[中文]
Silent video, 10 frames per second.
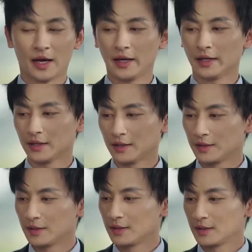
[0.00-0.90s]
哎，
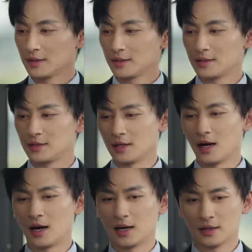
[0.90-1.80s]
希
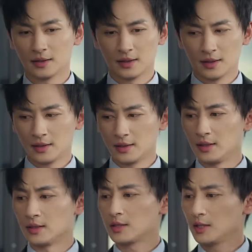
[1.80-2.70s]
儿，你
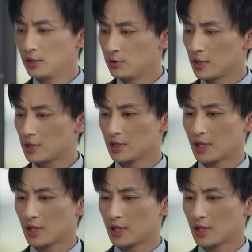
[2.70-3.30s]
是医学世